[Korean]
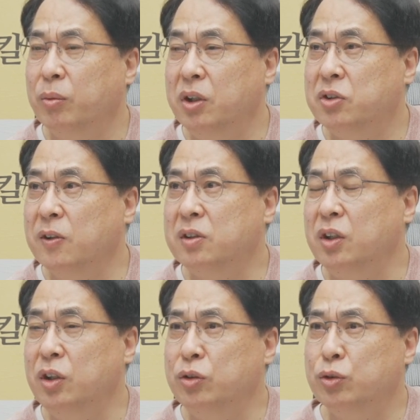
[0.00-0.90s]
우리
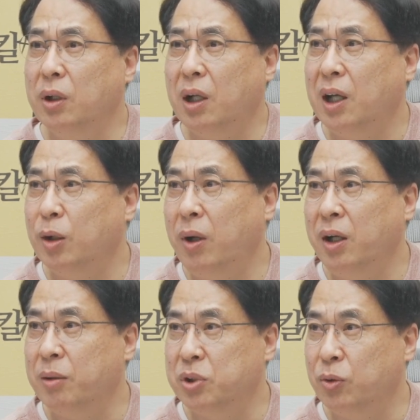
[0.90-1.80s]
정치인 중에
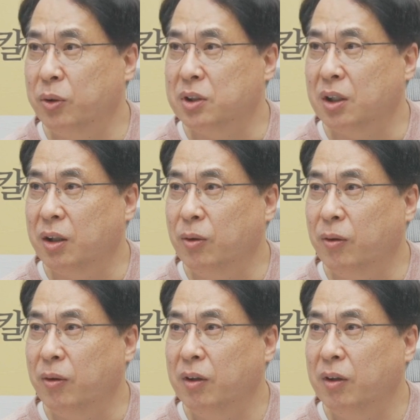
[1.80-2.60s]
한화 갑시도 있잖아요.